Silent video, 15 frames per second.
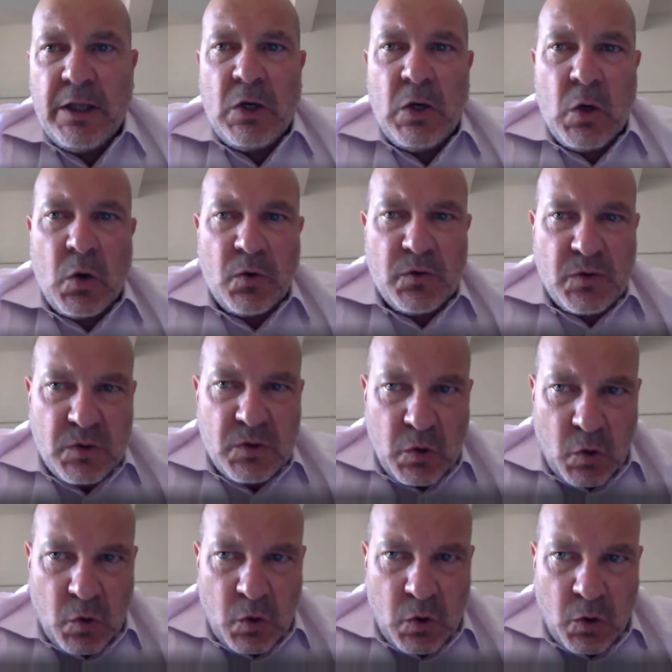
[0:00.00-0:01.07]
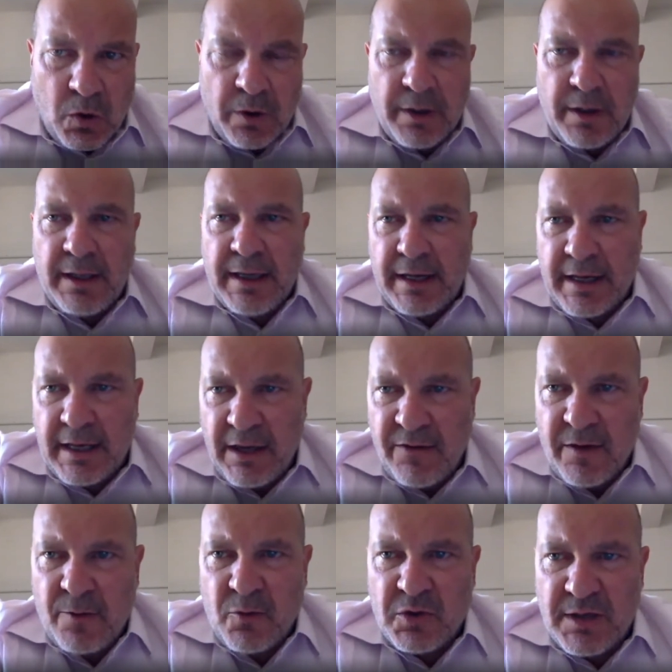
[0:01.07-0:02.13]
non solo gli archivi
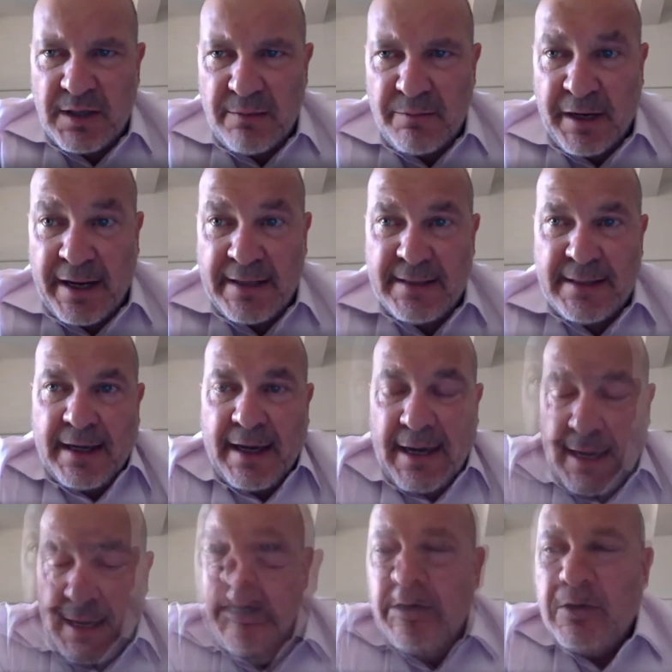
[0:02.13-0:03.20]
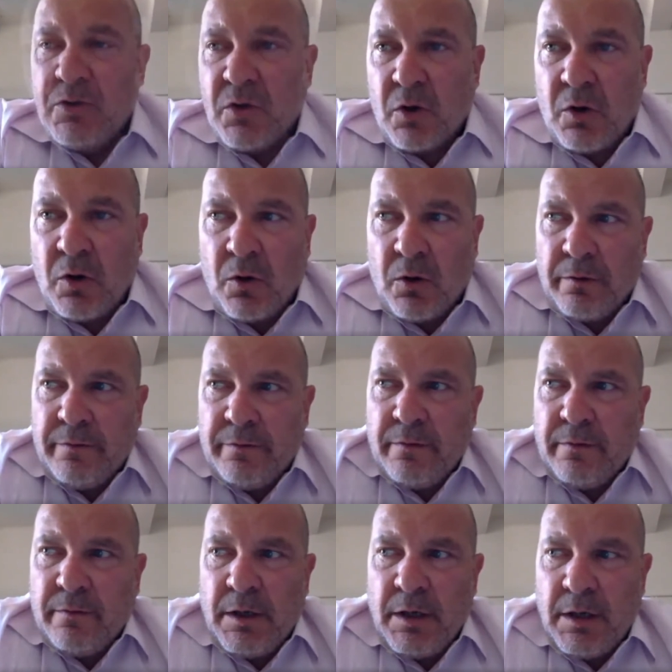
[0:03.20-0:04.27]
e musei d'impresa che sono
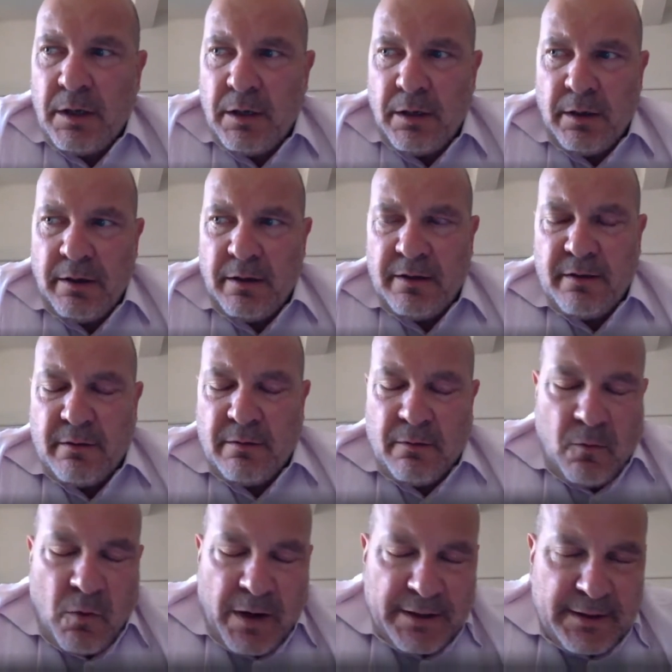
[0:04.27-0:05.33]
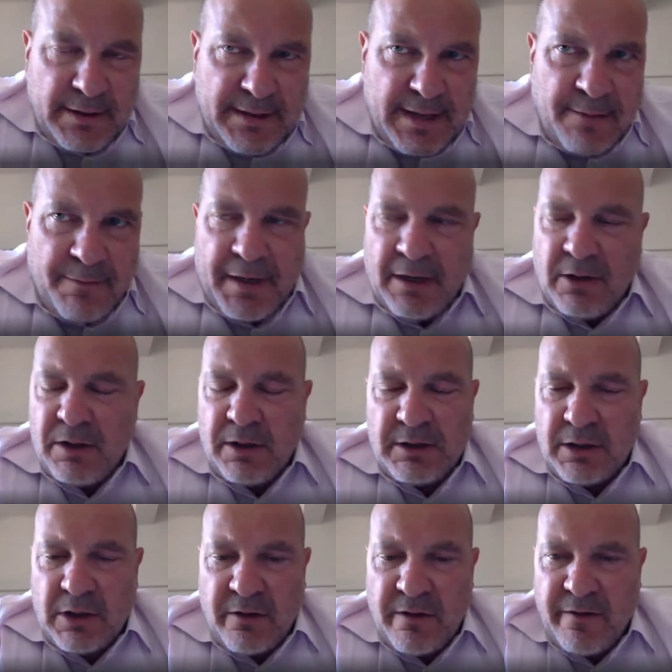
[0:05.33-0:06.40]
eh, quasi sempre al
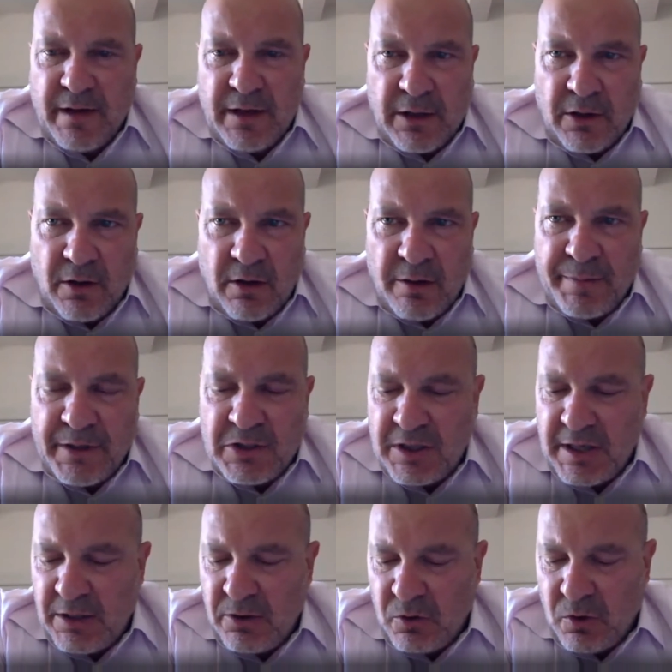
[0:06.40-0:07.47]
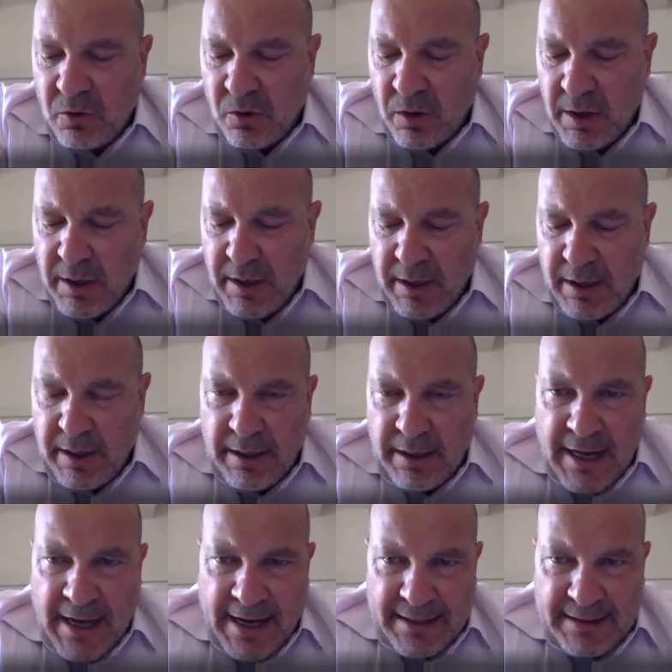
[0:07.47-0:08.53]
99,99% eh,
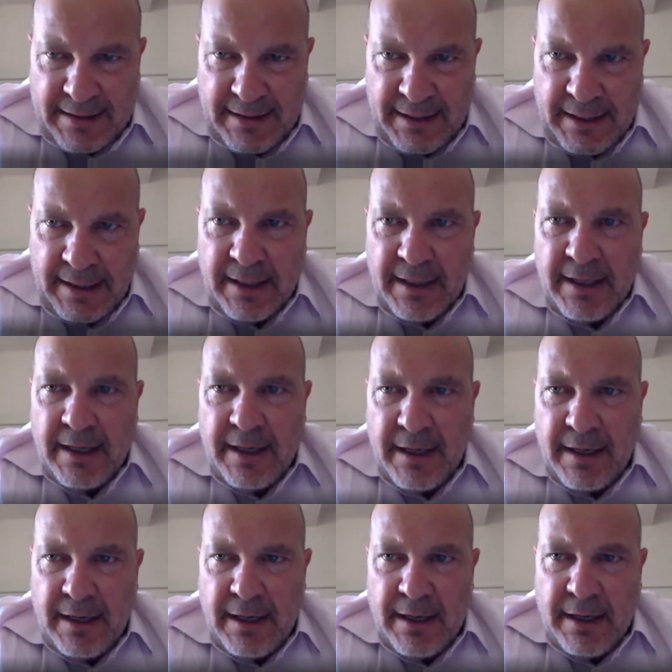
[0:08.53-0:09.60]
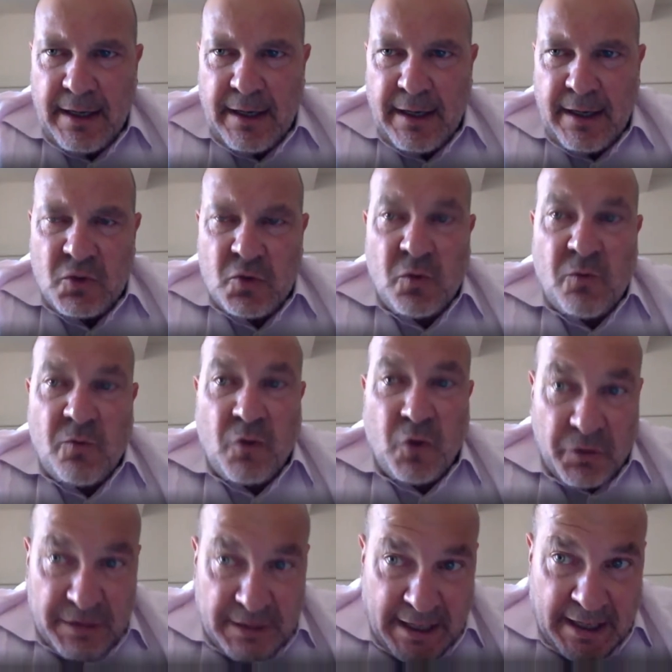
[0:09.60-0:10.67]
nati eh, su
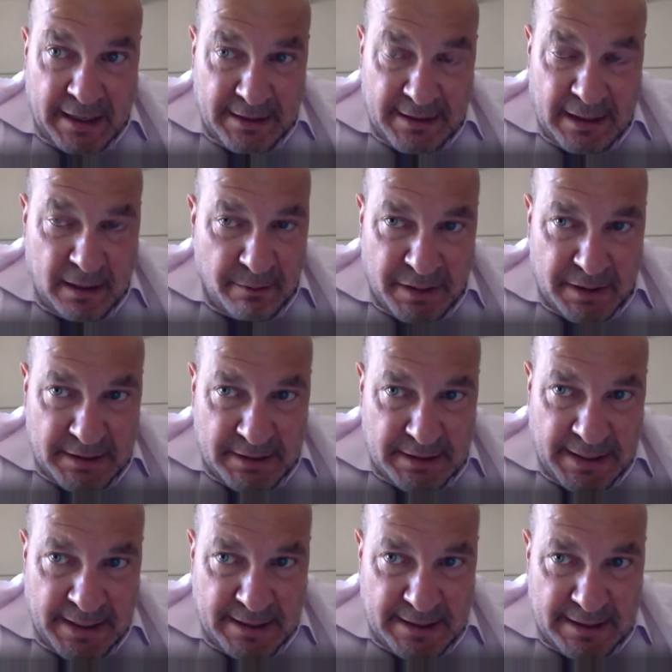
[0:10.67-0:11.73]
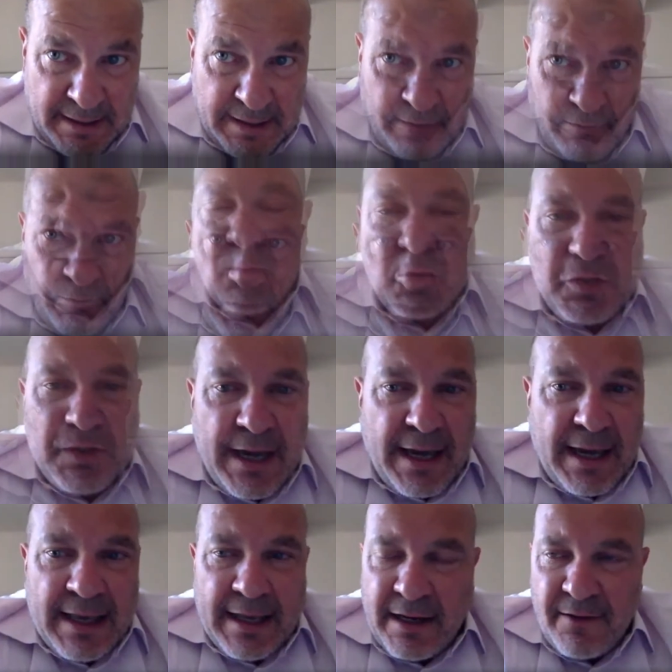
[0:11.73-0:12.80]
volontà delle imprese stesse. I
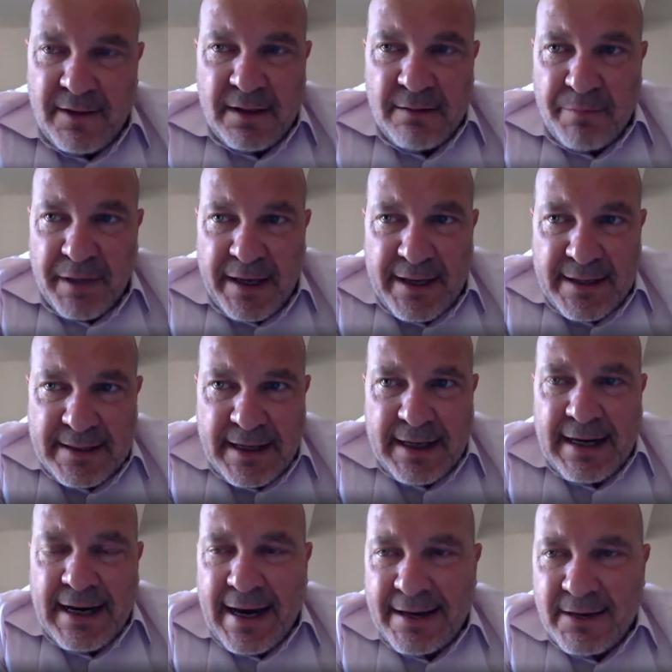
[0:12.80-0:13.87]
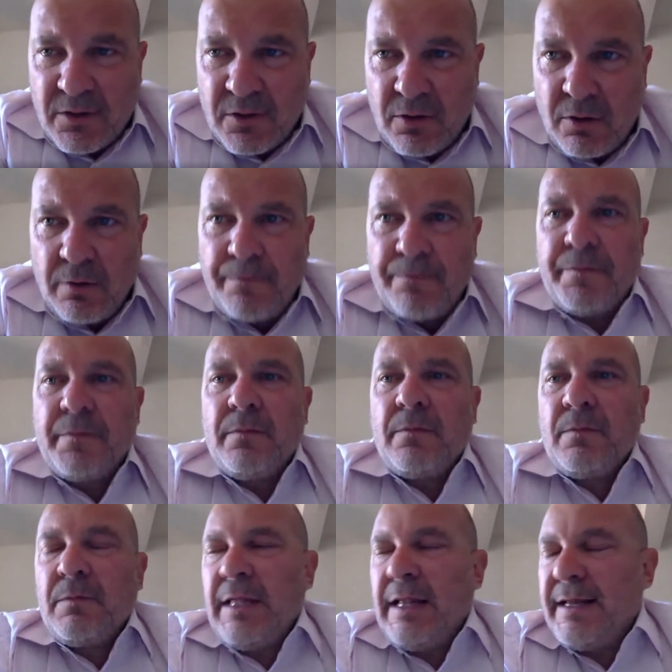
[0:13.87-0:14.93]
musei, gli archivi d'impresa nascono
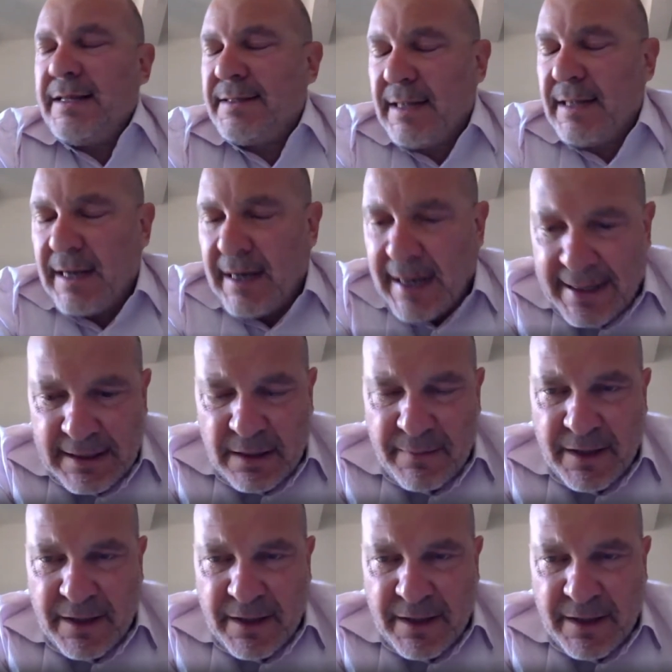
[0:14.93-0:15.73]
nella stragrande